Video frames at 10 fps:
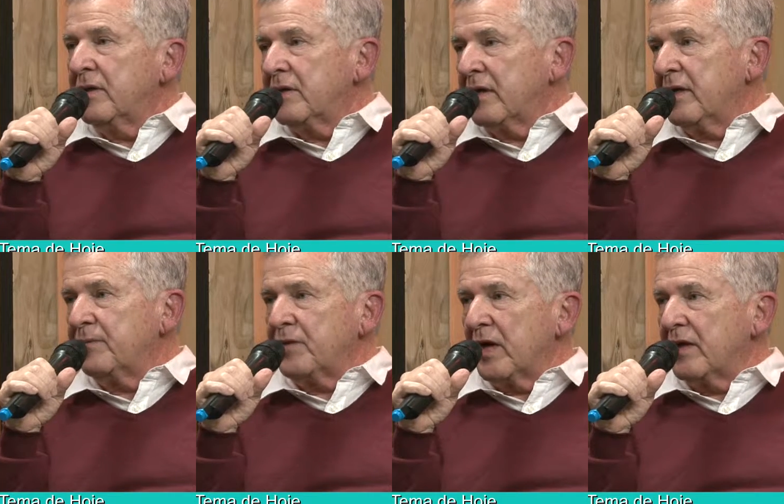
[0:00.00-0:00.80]
né,
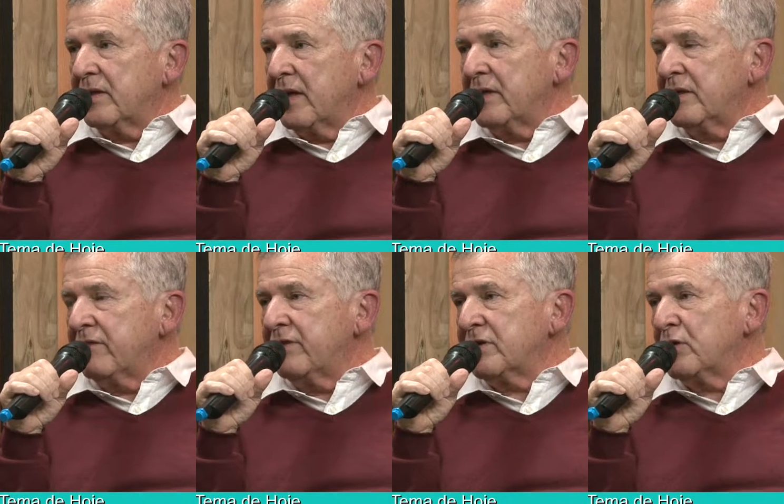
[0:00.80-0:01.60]
da, da
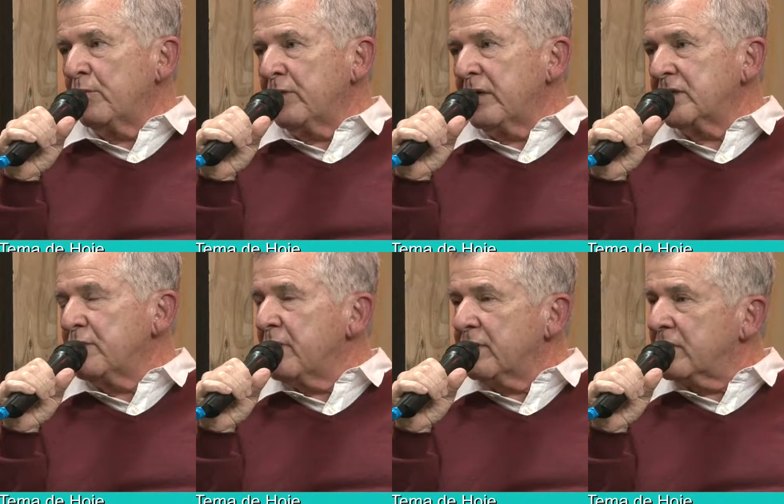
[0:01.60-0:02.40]
intervenção para o
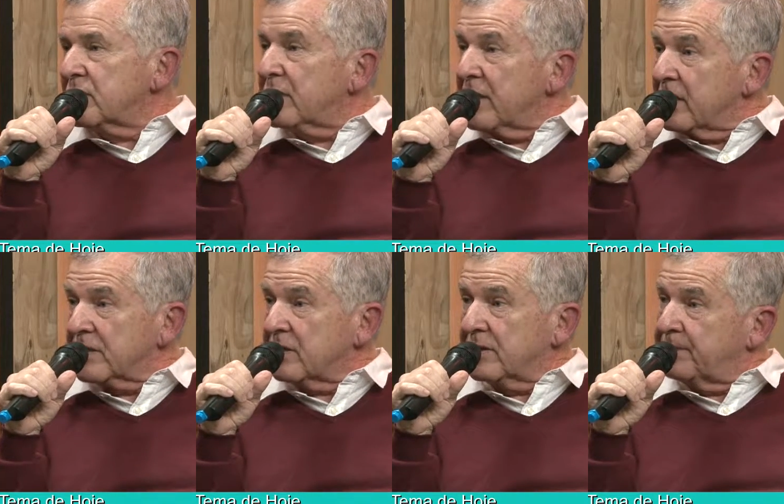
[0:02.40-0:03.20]
nascimento das
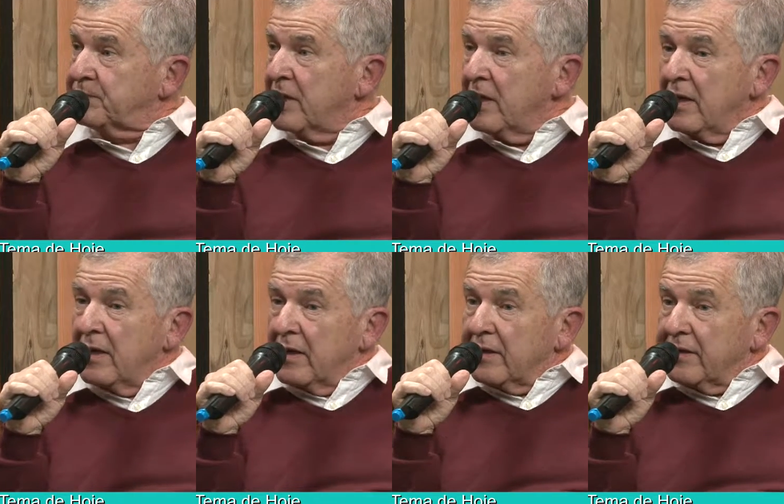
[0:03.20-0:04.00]
crianças.
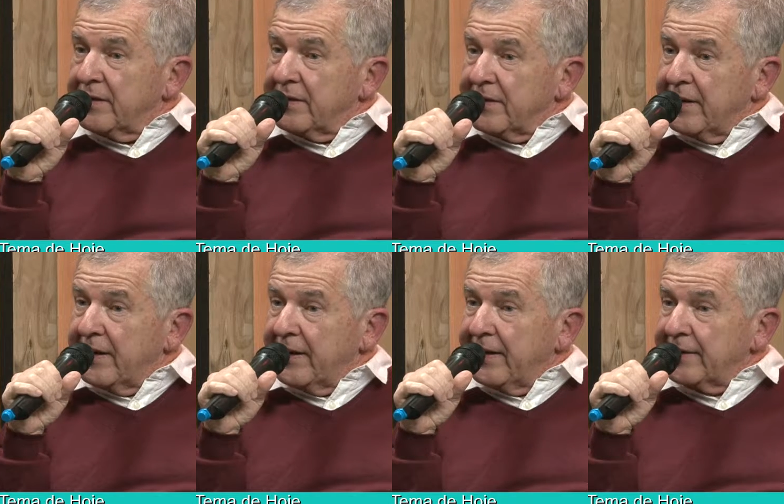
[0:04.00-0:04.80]
E
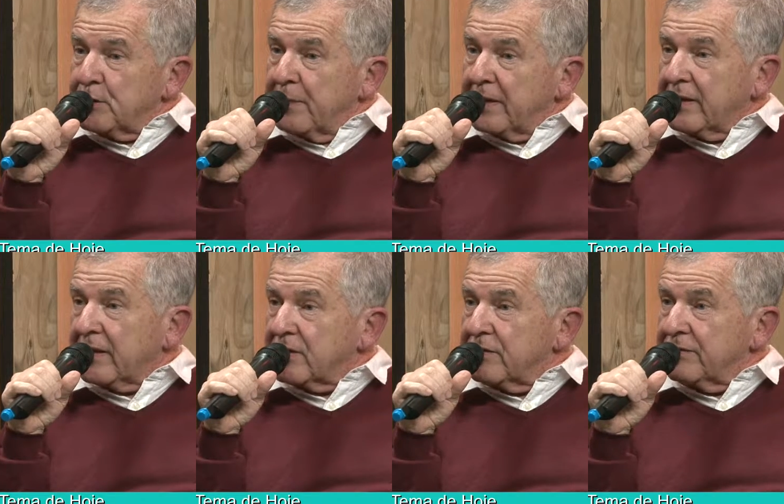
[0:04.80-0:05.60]
a
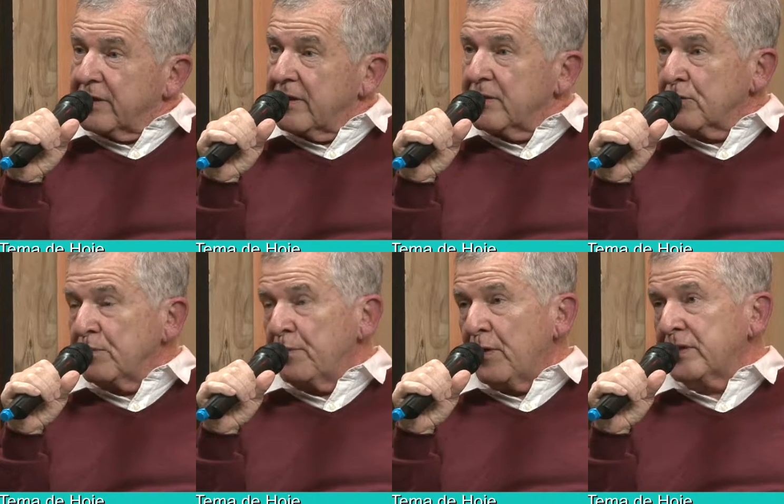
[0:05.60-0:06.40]
expectativa é que isso
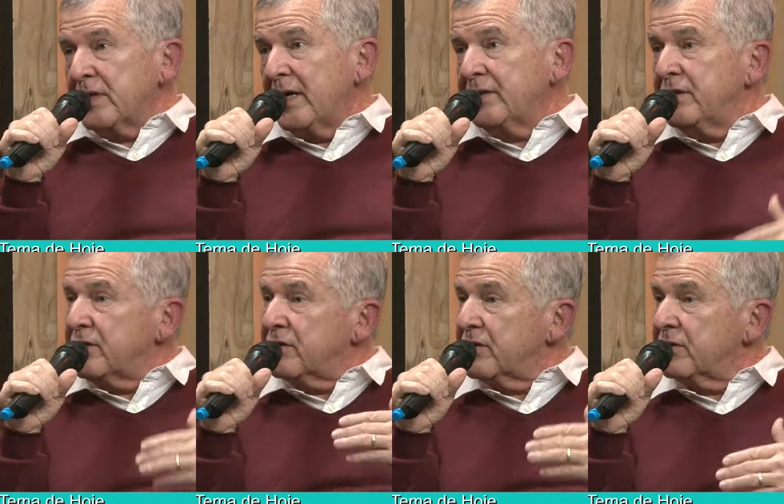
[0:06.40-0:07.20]
possa
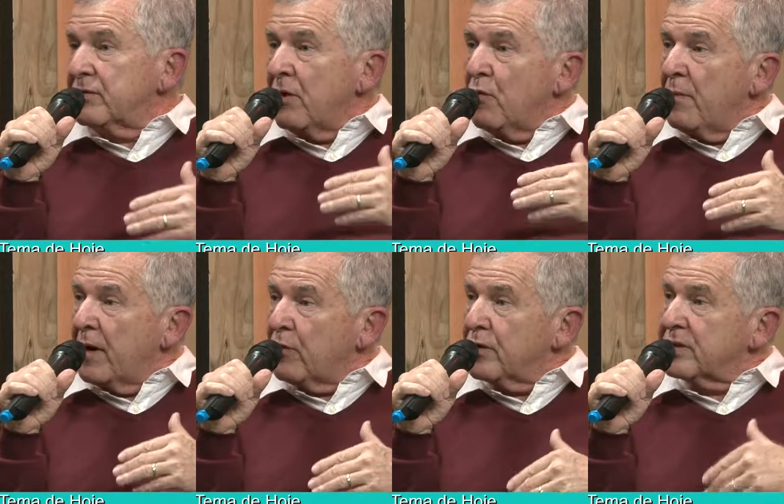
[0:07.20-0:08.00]
atingir alguma
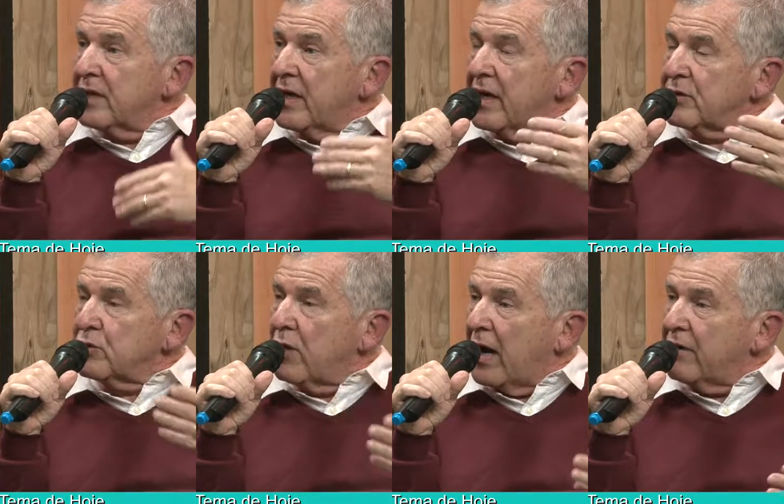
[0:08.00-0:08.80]
coisa
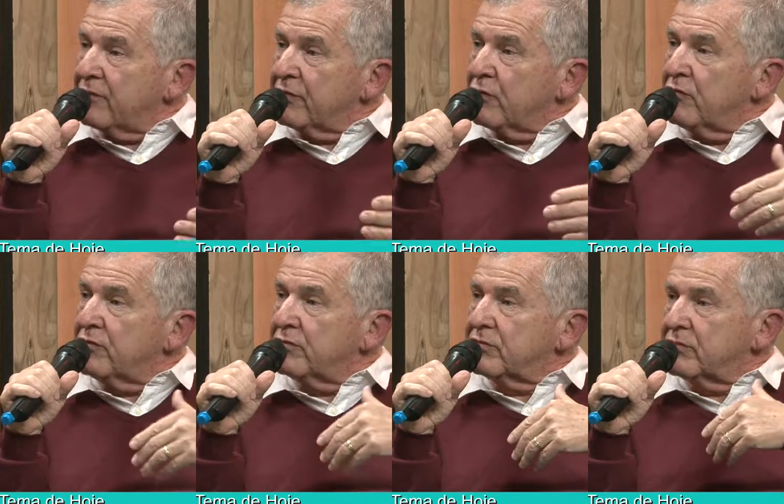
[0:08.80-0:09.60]
razoável, um,
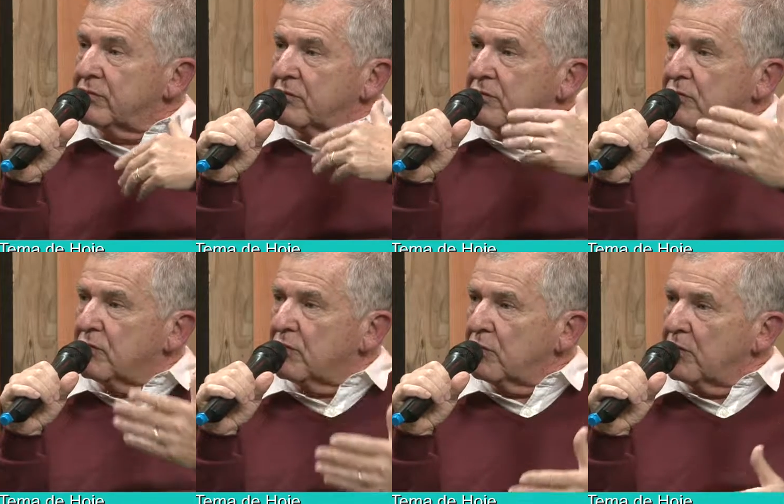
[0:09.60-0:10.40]

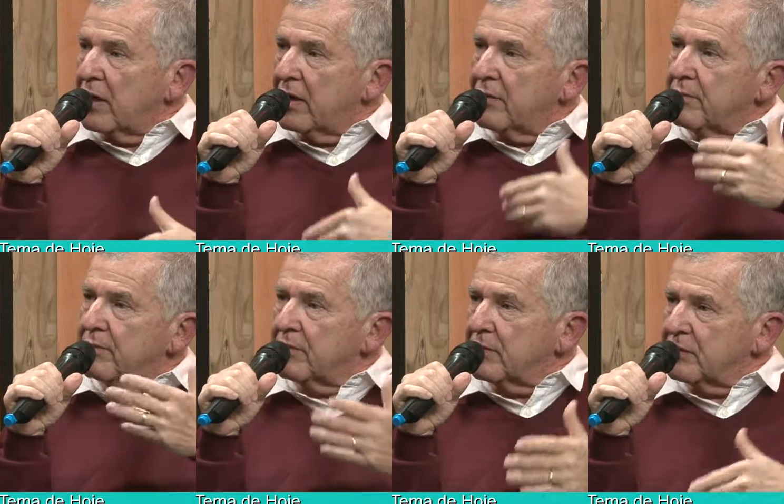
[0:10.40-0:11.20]
um, uma
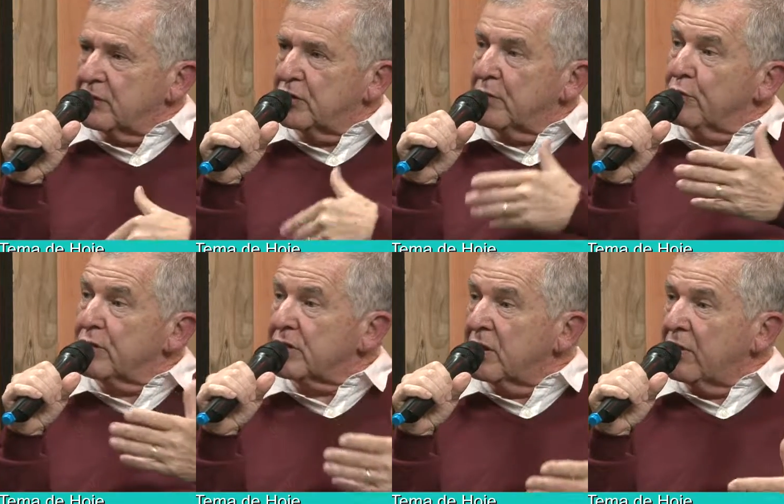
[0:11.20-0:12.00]

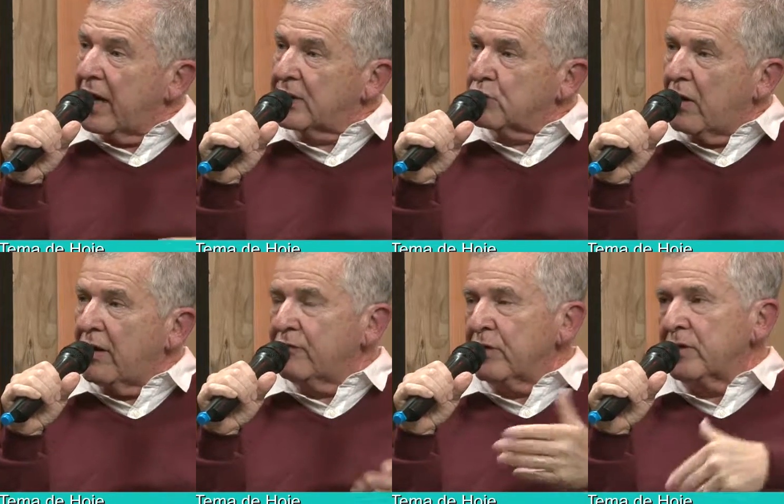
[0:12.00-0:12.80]
distribuição
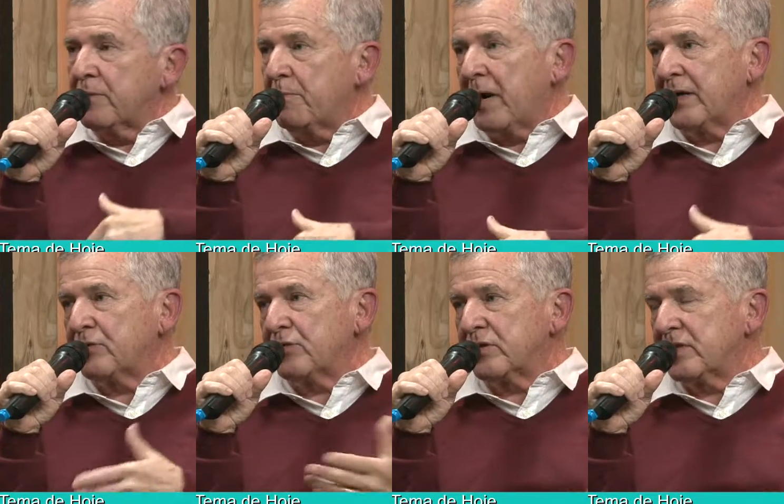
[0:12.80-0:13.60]
razoável entre
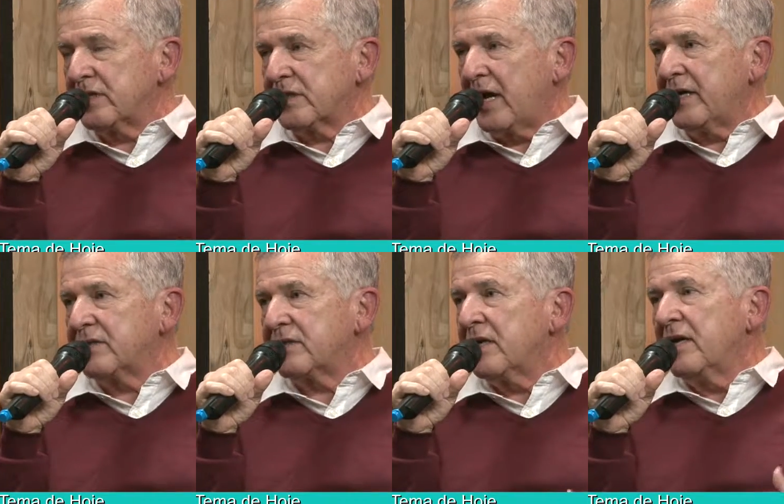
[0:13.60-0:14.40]
partos e cesáreas